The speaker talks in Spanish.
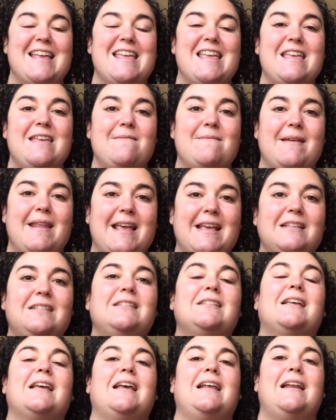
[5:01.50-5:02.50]
y
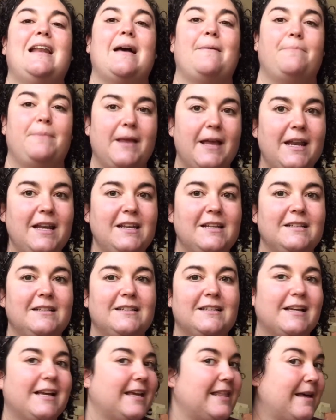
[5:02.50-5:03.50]
veréis que la piel
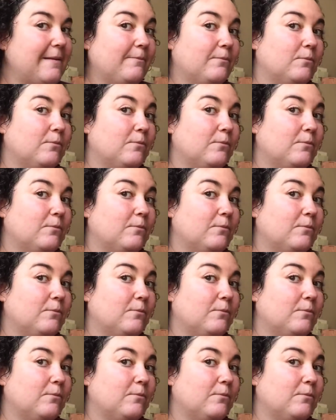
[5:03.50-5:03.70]
queda